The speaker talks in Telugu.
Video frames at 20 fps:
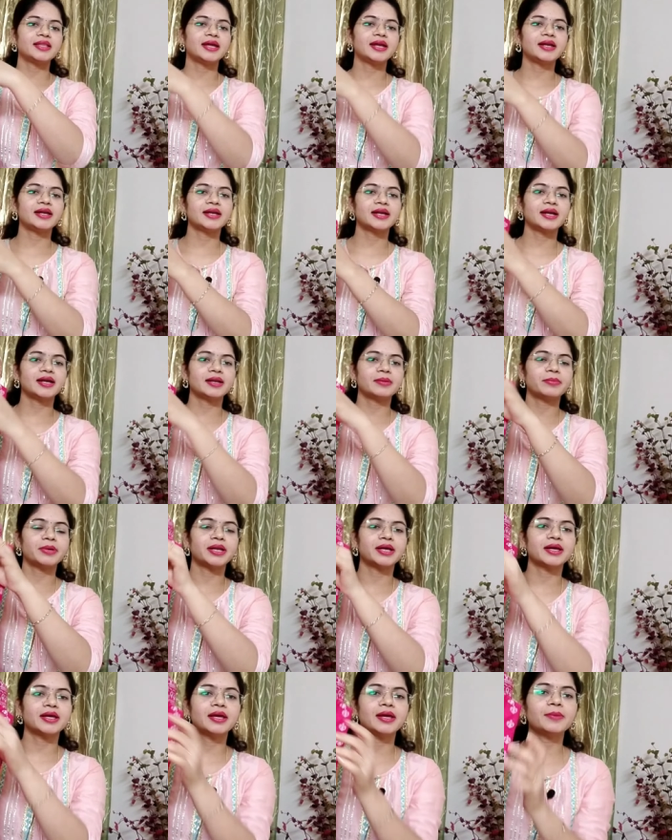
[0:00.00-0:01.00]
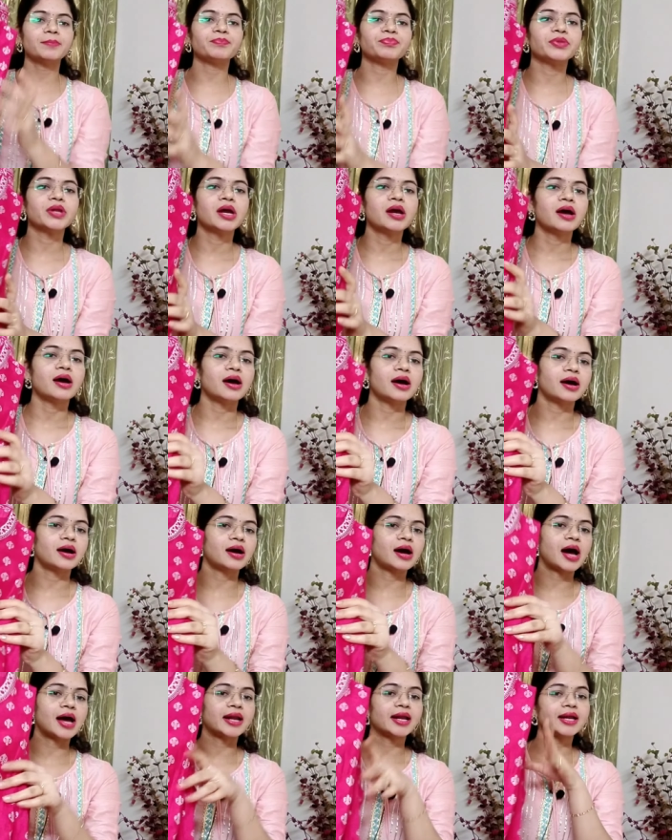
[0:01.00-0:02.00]
ఇది ఏంటంటే మనకి
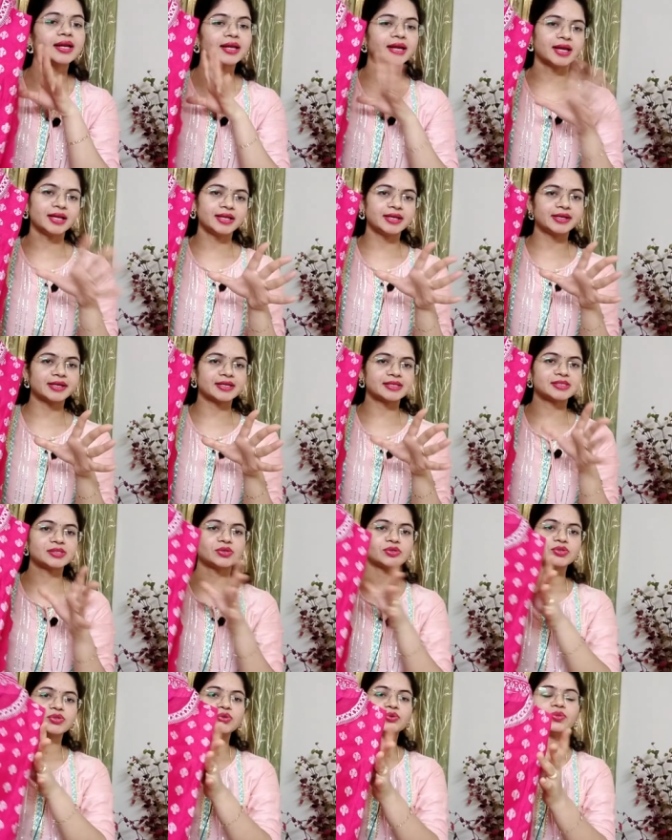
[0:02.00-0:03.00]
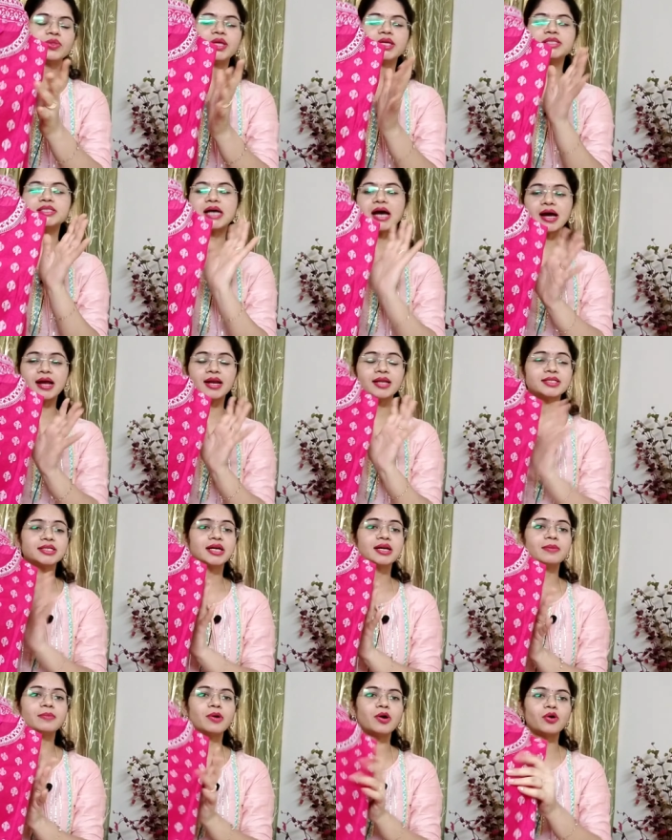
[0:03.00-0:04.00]
అనార్కలి డ్రెస్ వస్తుంది చాలా
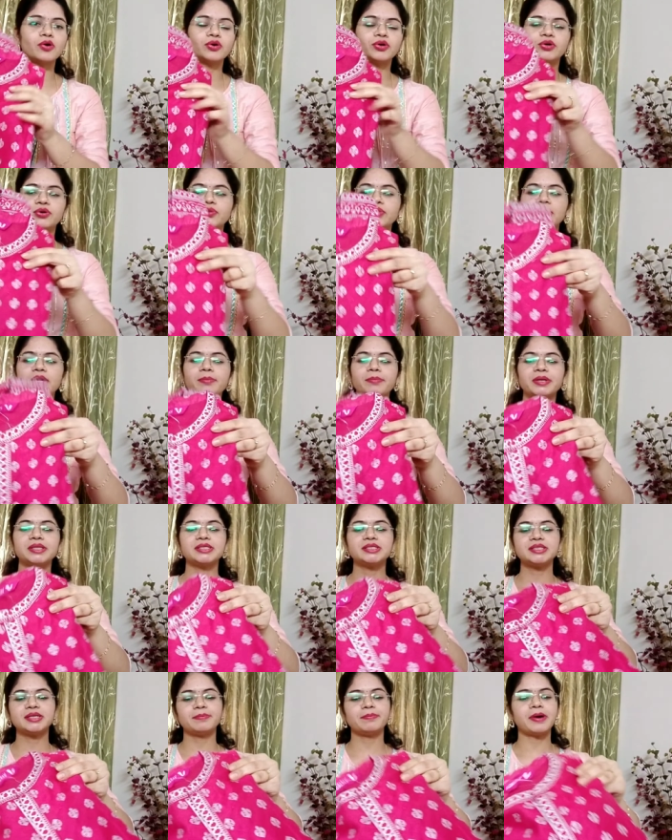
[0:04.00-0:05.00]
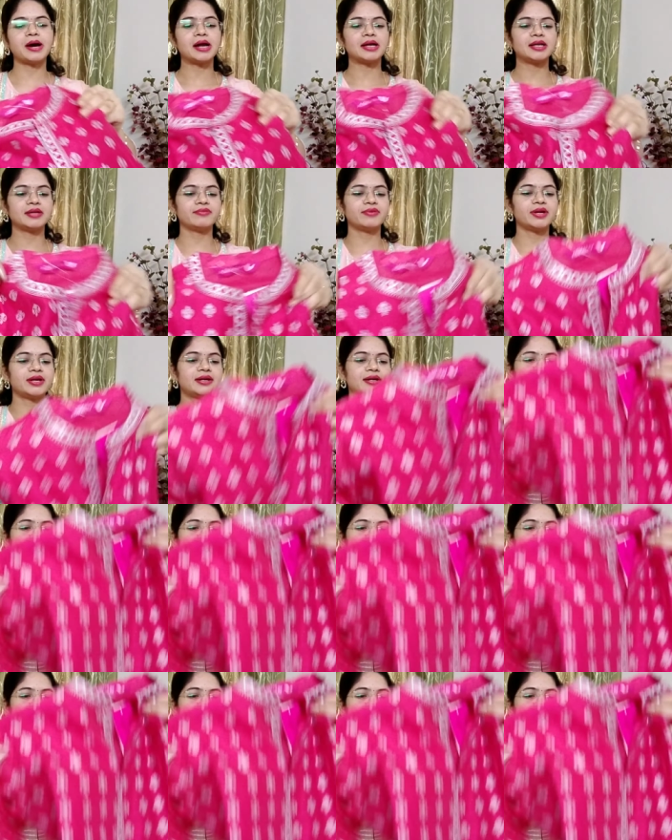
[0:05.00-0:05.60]
చాలా బాగుంటుంది మంచి పార్టీవేర్